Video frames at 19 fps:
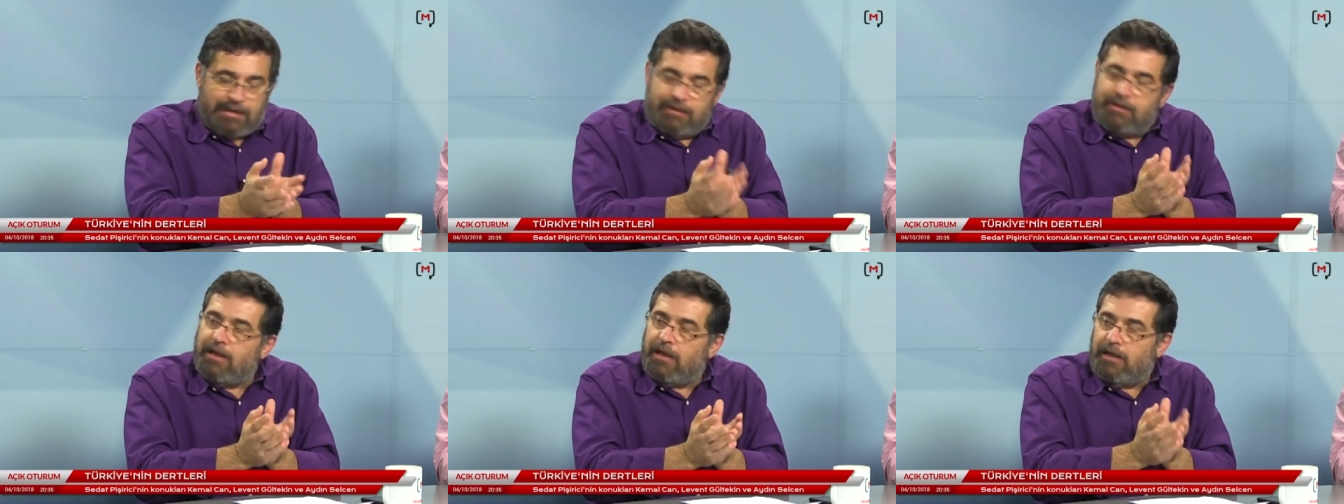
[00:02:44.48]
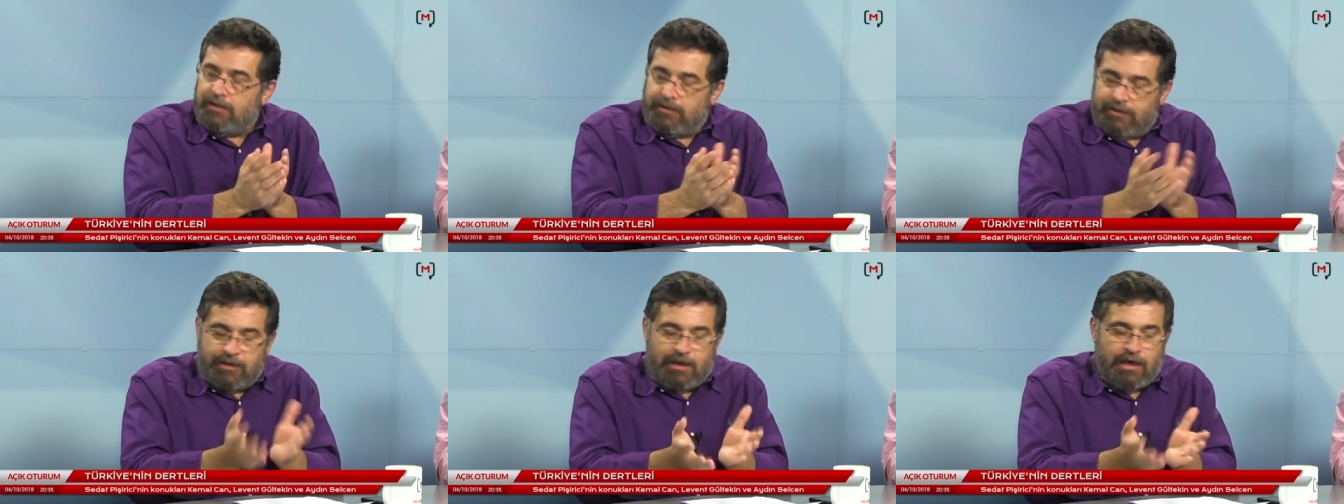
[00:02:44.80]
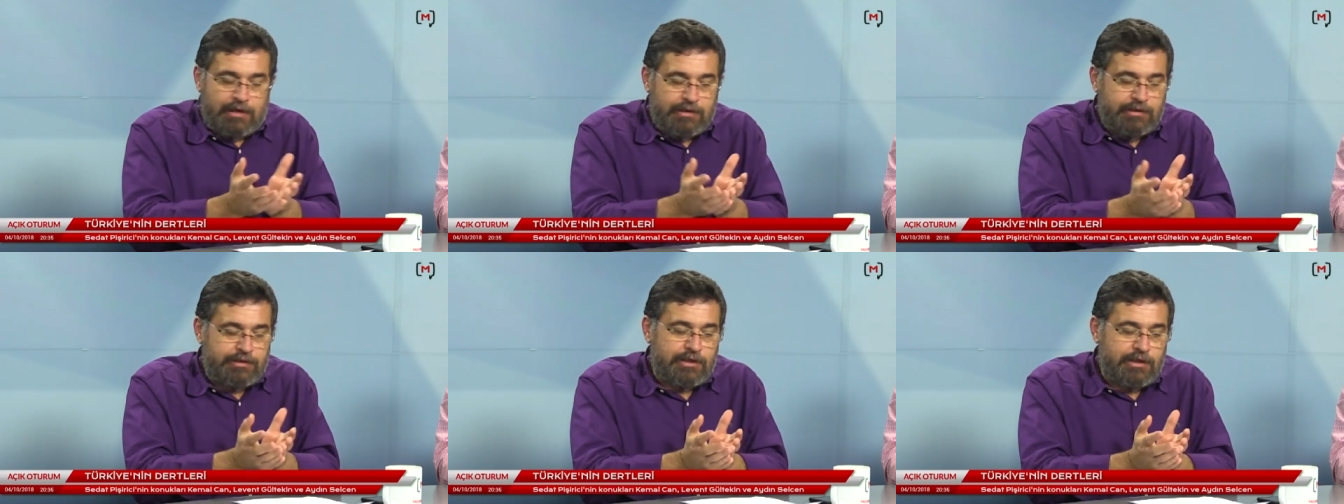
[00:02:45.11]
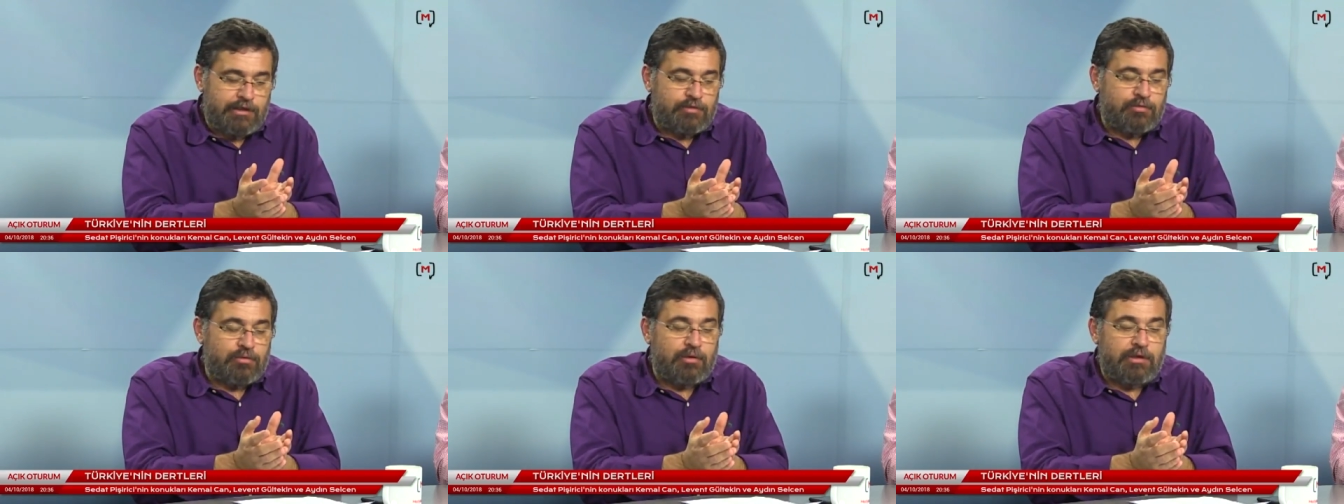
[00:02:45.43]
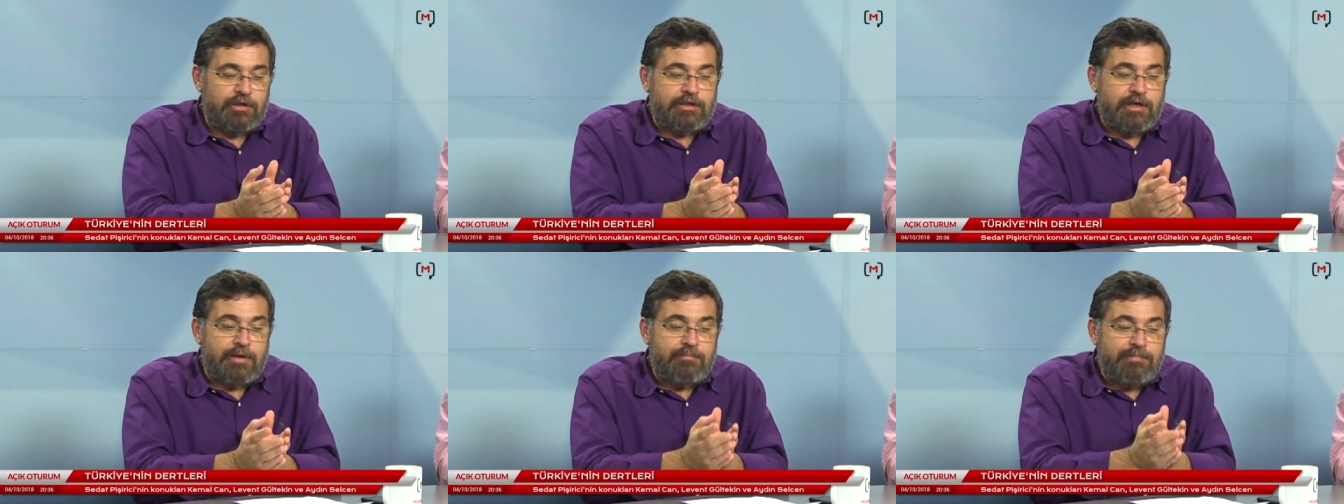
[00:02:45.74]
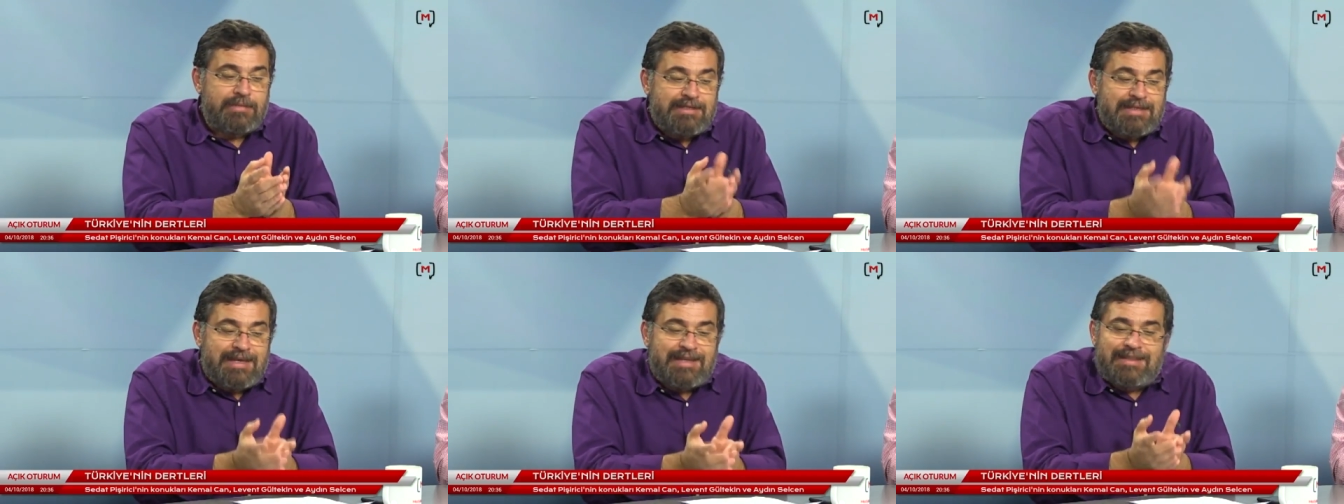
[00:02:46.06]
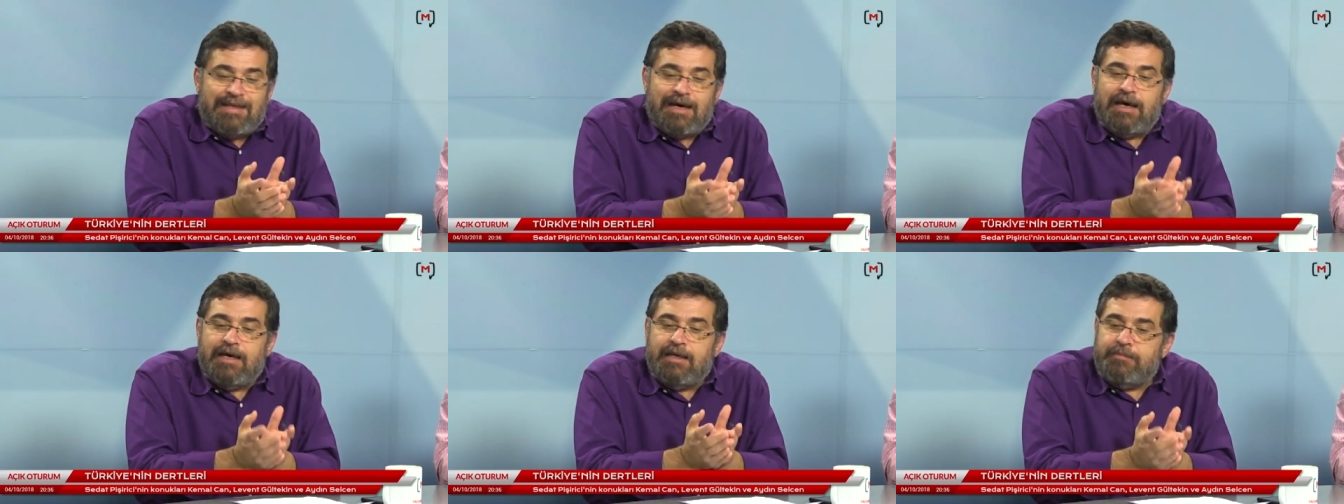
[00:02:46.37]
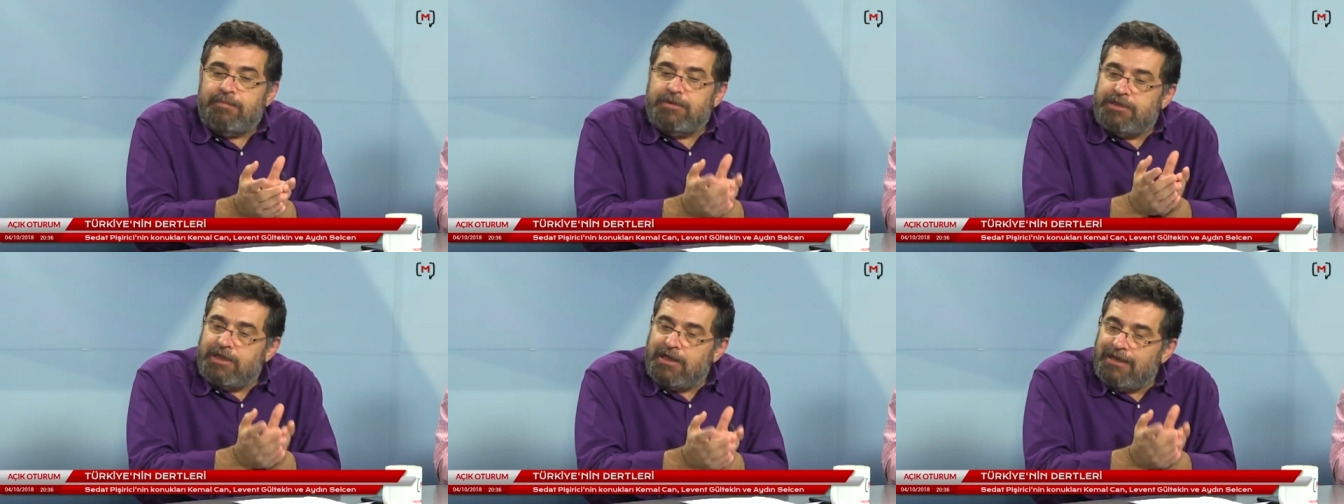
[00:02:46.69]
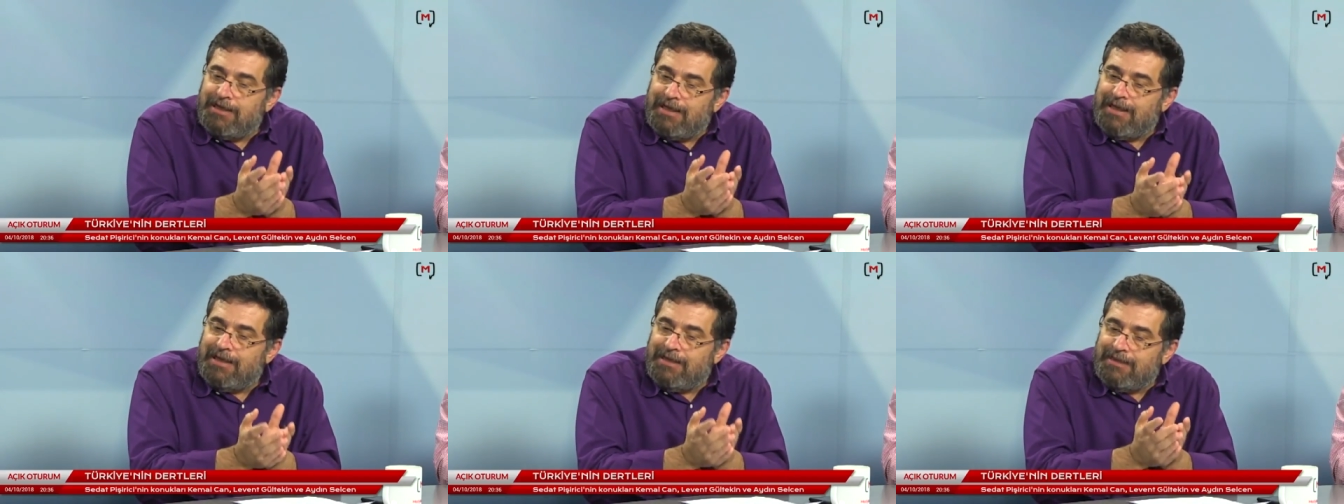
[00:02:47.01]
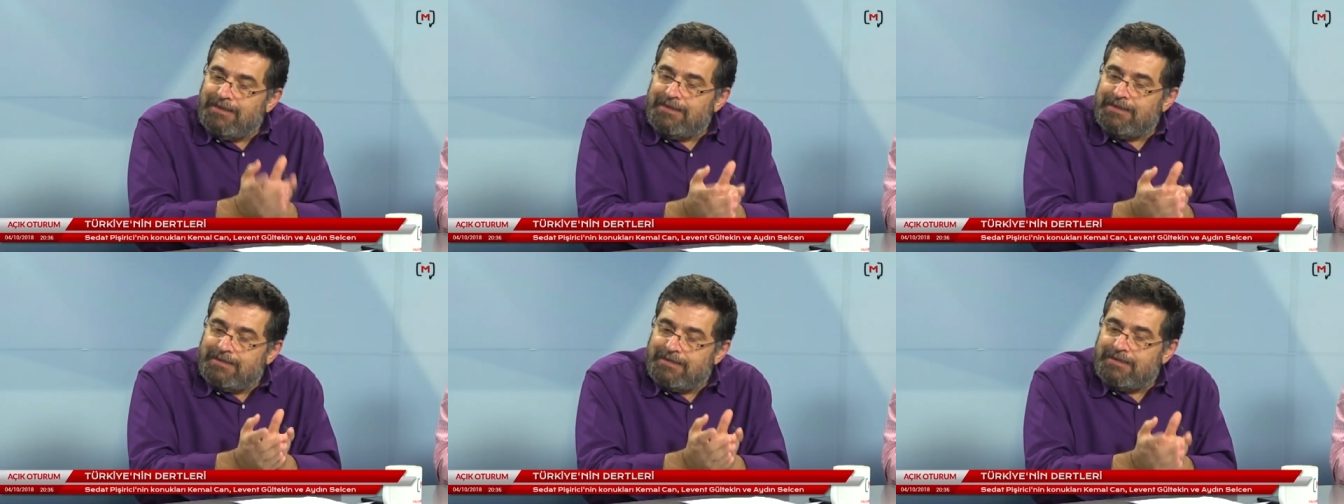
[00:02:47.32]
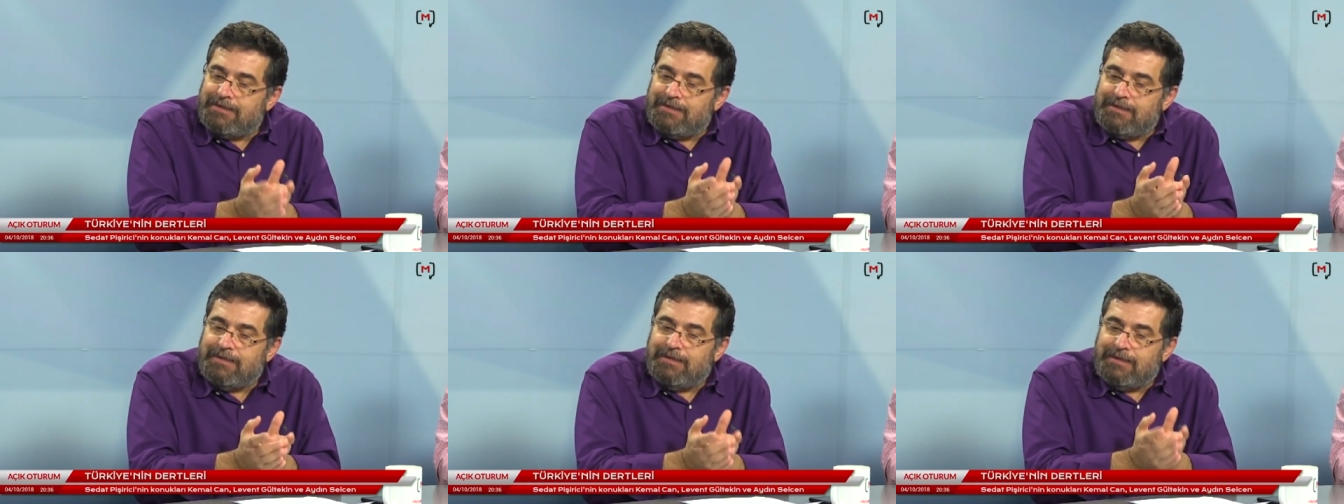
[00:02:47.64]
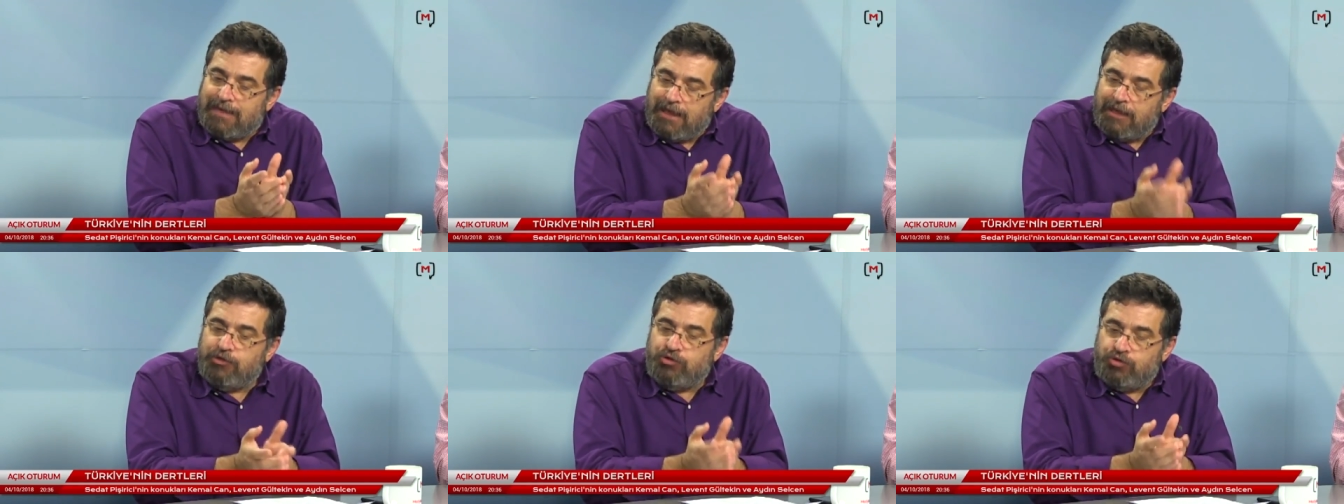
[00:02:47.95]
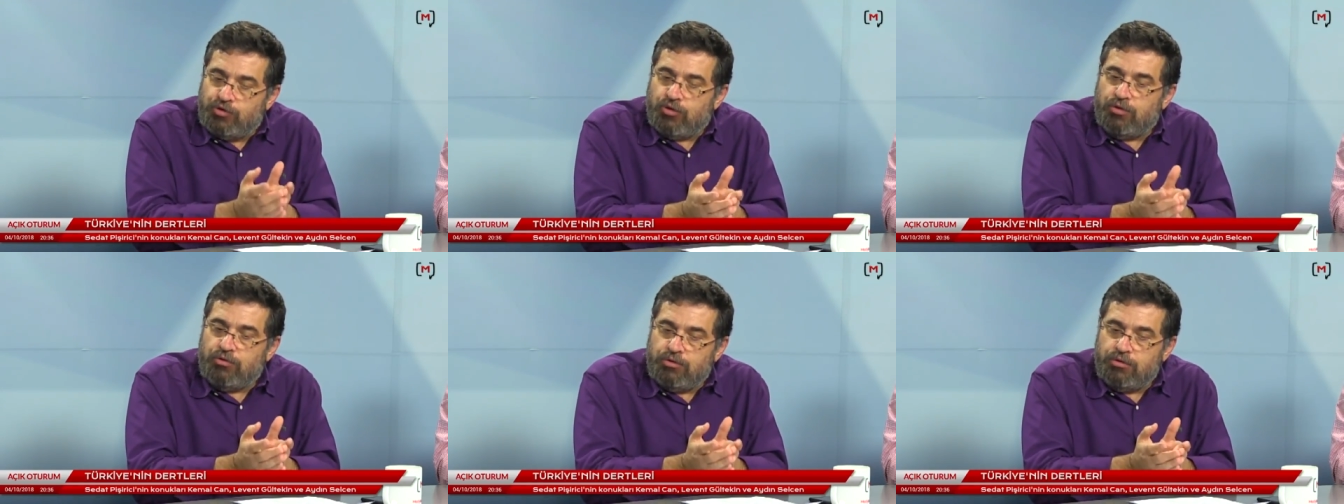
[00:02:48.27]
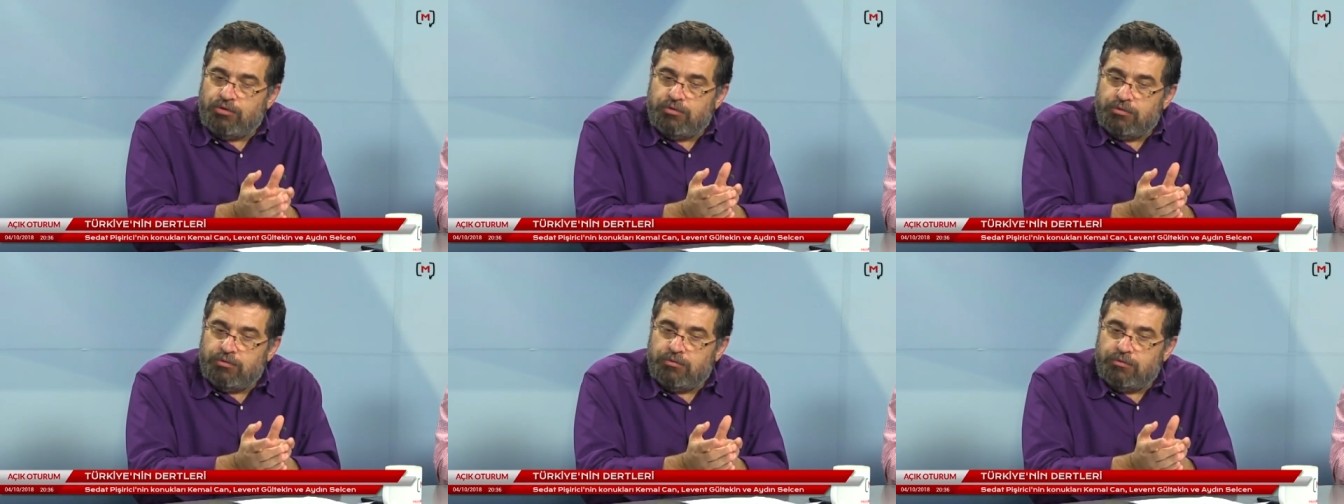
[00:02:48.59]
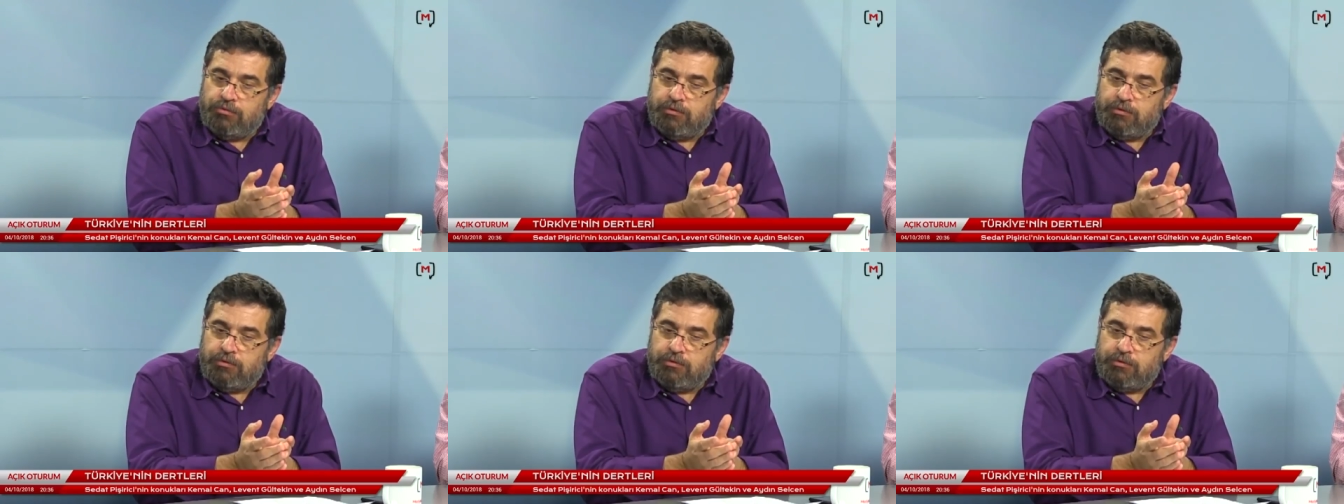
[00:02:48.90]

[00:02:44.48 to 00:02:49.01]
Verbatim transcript: dair yine aynı şeyi söyleyeceğim. Bize dair bir şeyle ilgisinden çok